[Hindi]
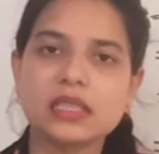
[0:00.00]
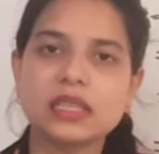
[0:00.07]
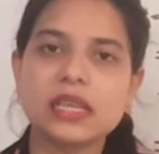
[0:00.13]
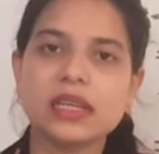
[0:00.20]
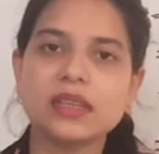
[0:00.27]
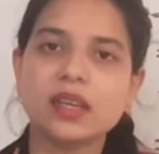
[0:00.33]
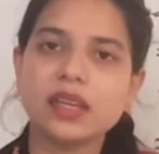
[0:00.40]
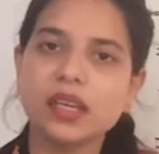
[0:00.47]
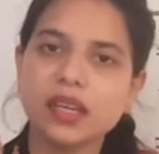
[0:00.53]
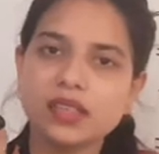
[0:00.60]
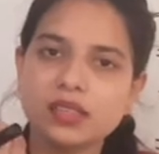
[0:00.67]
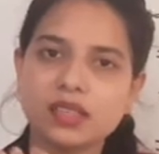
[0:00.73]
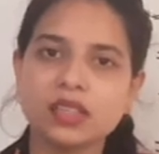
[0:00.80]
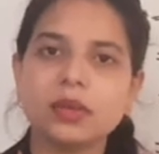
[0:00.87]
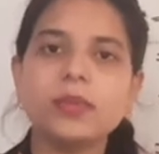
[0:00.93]
से देखना कि
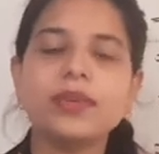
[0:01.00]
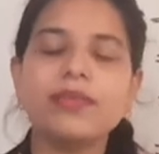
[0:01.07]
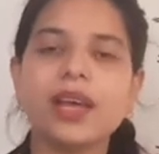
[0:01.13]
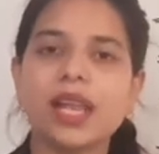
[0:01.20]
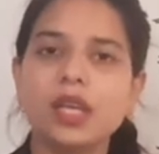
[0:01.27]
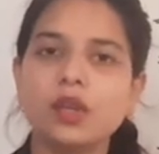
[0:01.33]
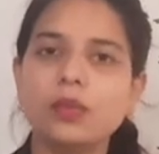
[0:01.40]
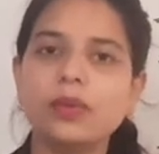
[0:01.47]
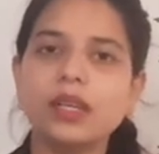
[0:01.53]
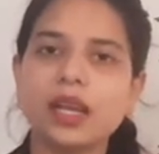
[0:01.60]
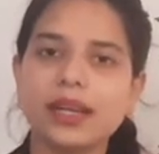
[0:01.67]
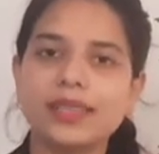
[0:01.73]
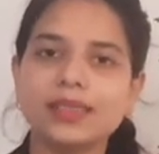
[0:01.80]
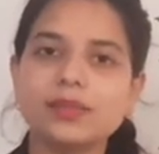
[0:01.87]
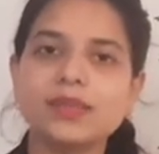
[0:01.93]
जितने भी वैल्यूएबल
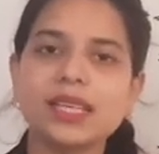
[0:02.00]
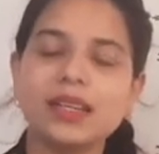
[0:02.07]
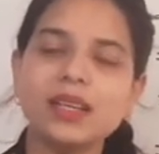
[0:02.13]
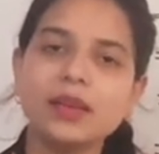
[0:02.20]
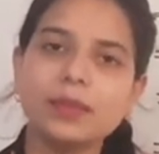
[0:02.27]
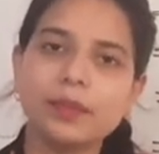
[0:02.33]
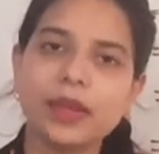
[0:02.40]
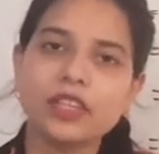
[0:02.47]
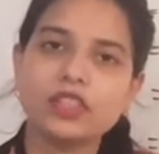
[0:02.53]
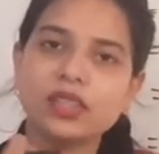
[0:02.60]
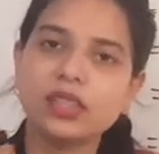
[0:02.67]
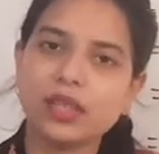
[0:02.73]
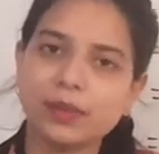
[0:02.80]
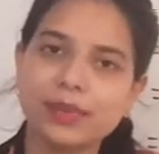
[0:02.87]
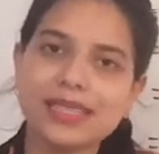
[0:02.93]
आइटम्स हैं
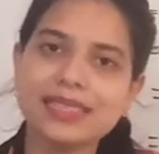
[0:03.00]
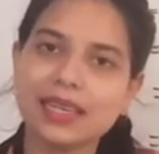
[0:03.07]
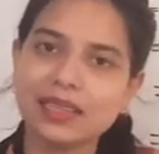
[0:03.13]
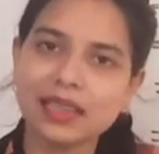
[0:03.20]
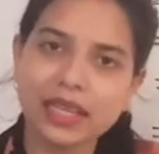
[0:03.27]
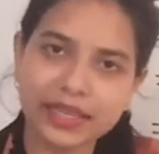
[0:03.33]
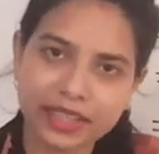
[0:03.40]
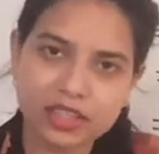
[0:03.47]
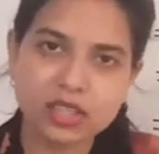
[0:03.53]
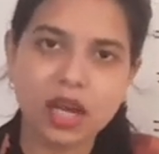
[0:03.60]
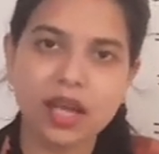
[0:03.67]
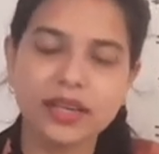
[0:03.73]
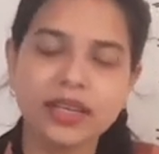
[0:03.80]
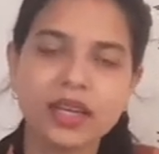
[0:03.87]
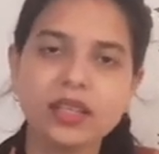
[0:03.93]
पेशेंट अपने साथ लेके
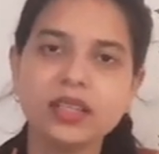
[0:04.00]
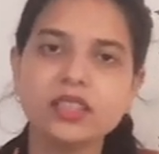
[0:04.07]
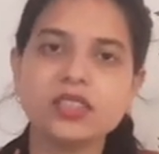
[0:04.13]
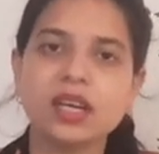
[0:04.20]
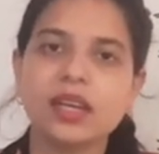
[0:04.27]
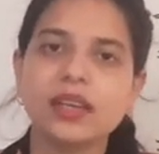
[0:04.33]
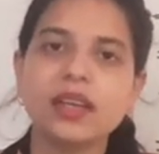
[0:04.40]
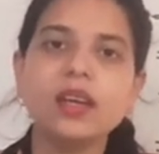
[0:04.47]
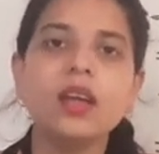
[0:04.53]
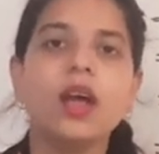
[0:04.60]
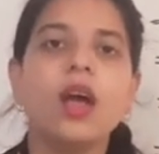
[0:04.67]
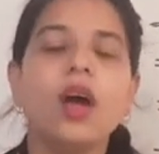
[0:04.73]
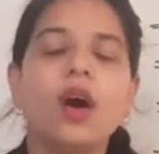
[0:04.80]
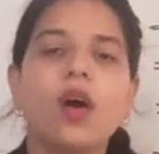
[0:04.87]
जा रहे हैं या नहीं जा रहे हैं